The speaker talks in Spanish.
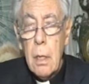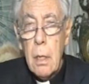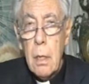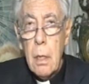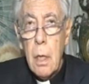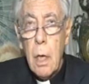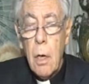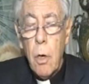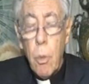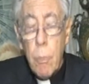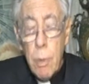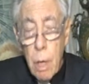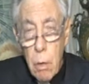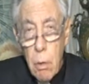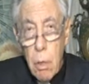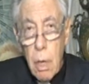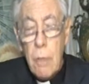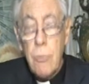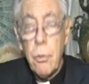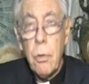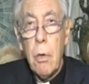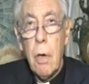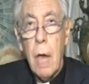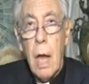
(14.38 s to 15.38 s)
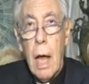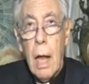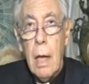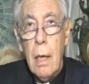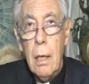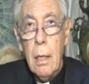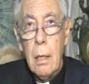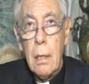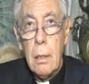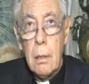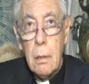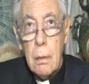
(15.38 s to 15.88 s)
El gobierno
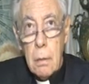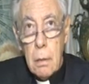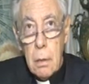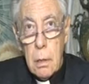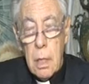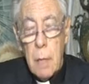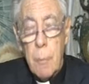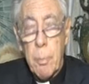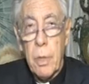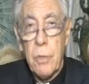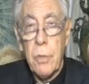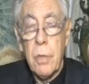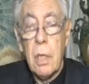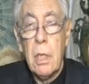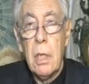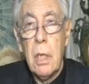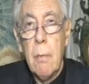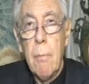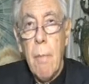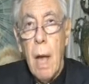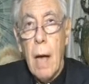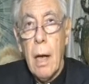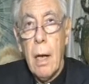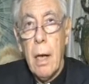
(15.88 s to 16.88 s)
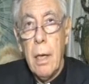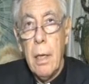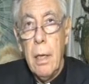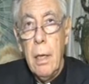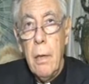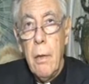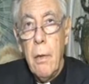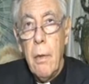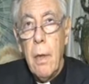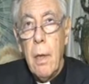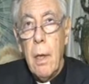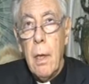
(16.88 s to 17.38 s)
nacional el presidente Macri
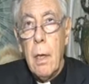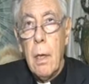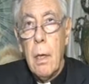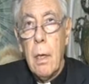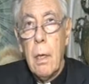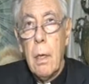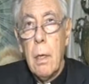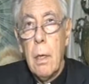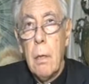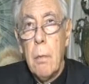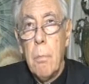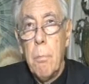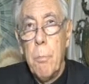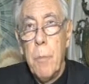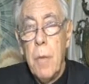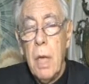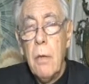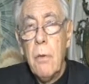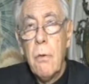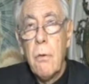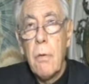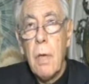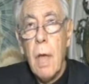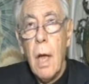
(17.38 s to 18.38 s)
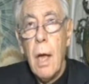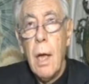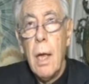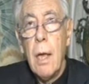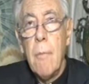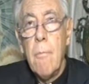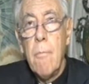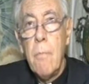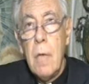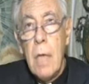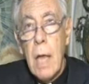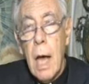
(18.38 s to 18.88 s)
eh, piensa
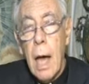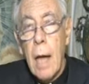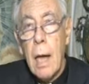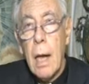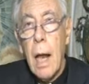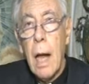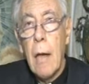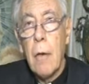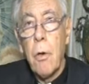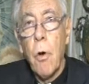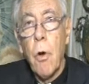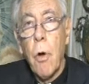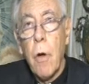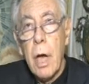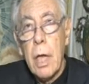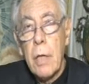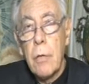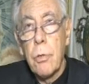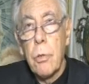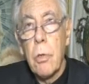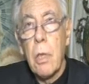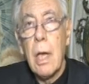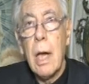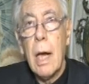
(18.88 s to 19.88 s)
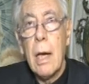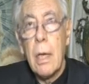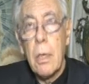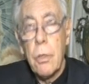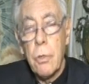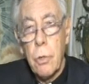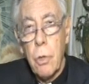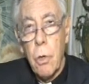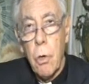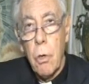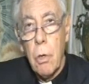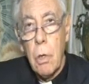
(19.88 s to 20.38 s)
enviar al Congreso de la
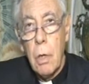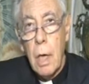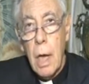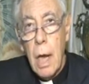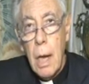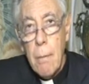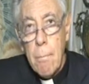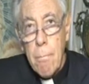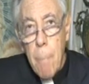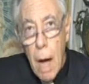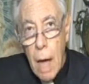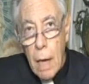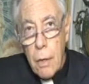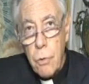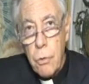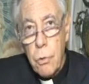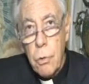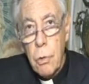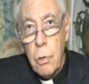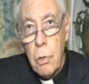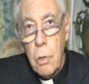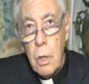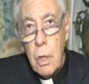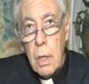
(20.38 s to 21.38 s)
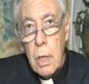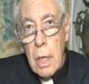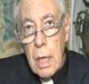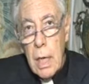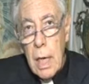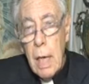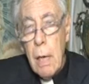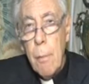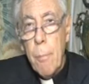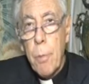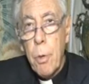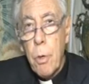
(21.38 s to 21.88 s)
Nación en marzo
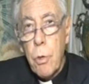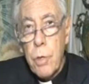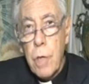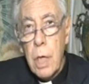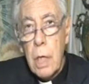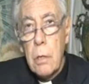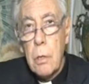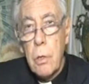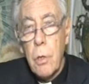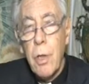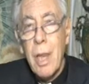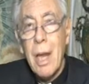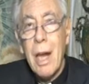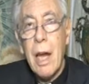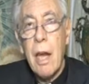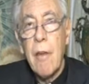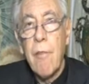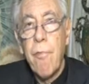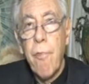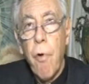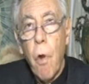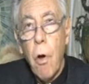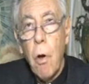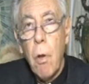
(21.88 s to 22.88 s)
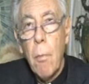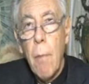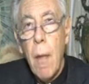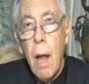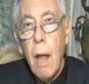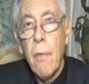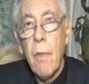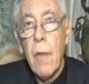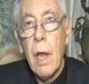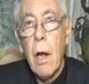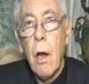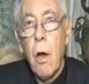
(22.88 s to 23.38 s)
el proyecto de reforma
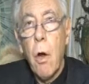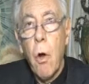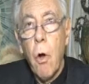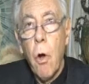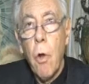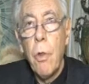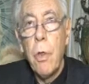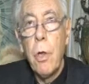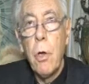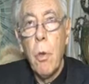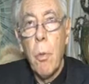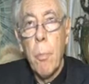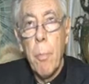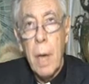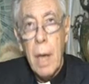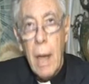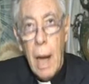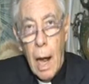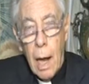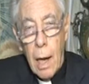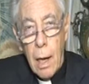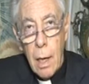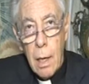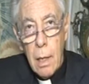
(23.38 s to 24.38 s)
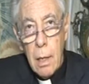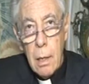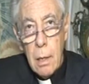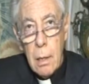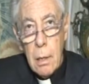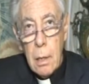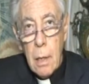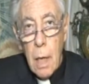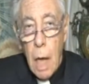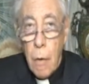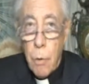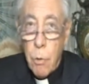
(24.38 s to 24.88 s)
del Código Penal.
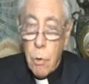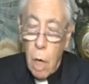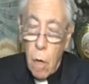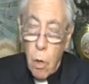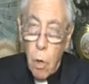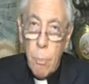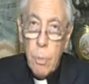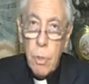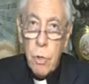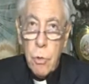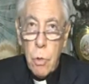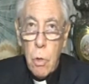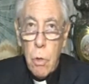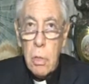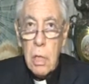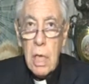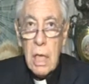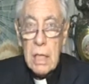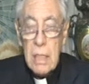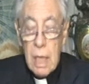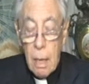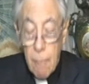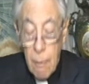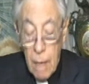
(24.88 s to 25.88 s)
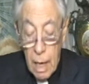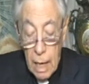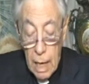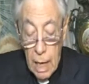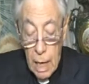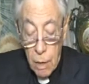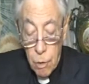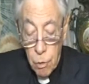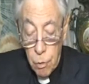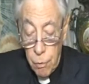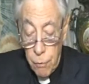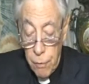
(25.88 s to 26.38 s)
Hay una comisión que ha
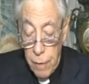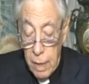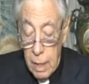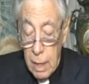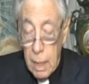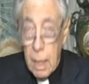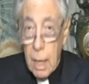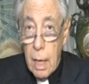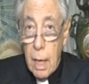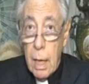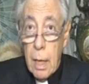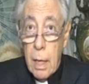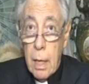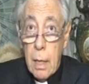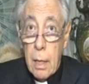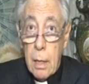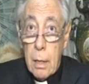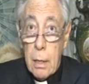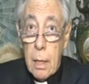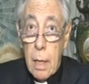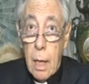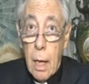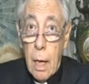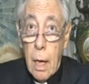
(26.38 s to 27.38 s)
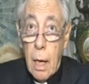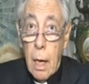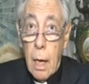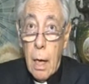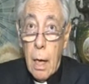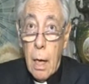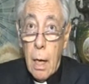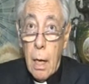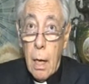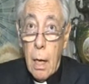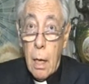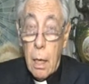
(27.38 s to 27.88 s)
trabajado en esta
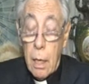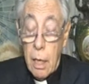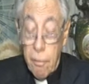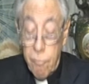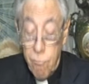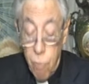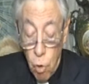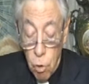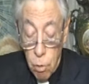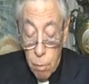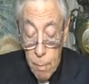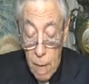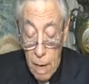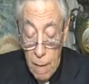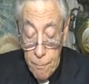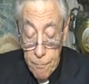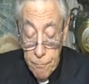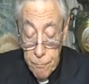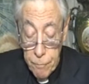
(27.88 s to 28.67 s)
reforma